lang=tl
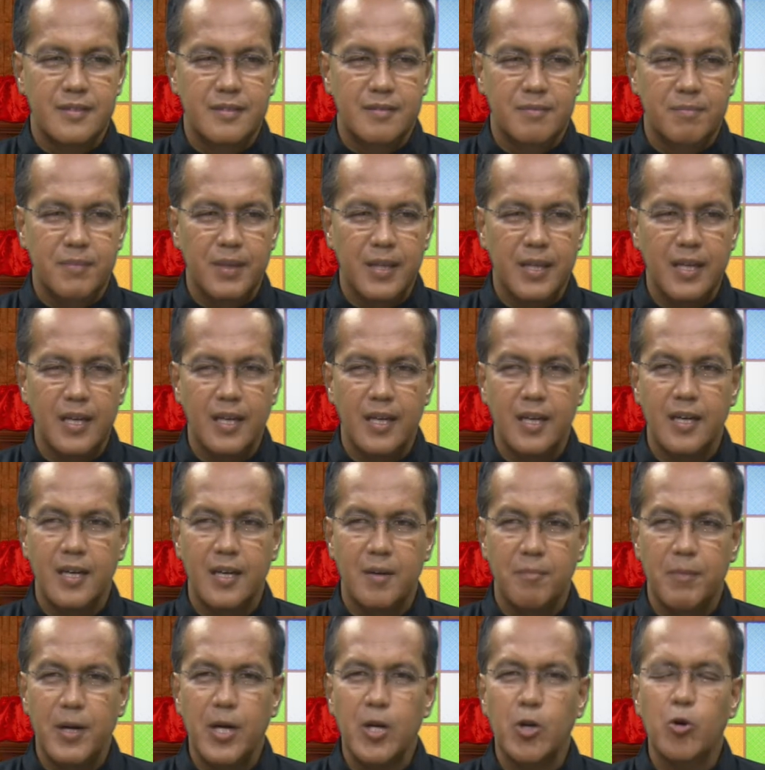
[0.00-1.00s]

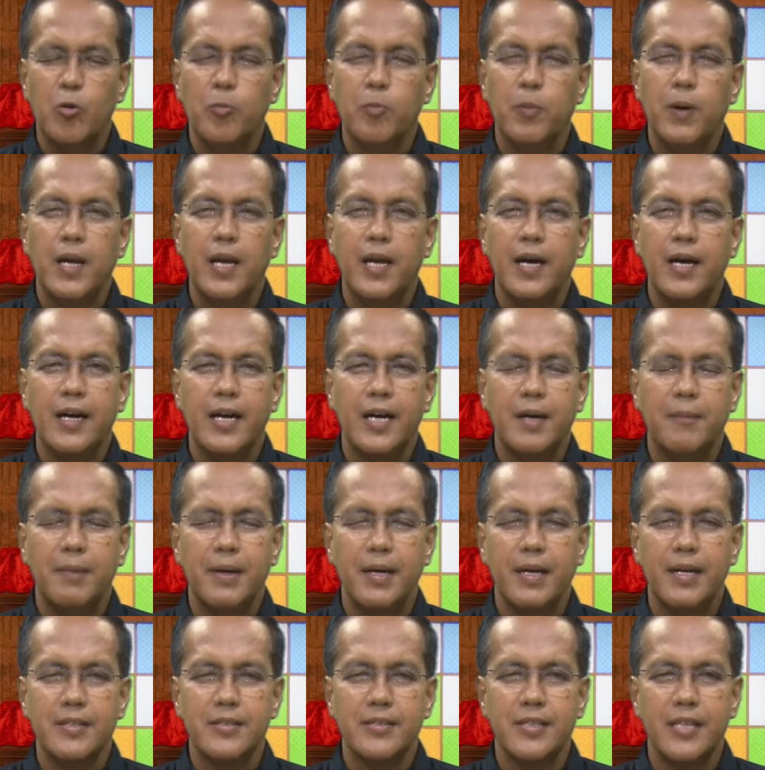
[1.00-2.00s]
baga bago pala nga
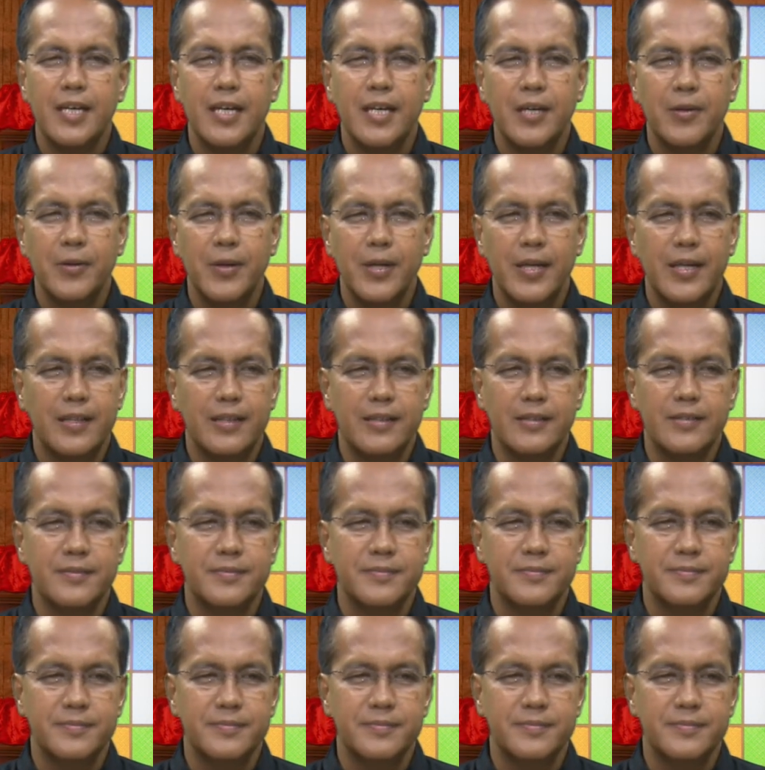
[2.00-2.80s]
mag-asawa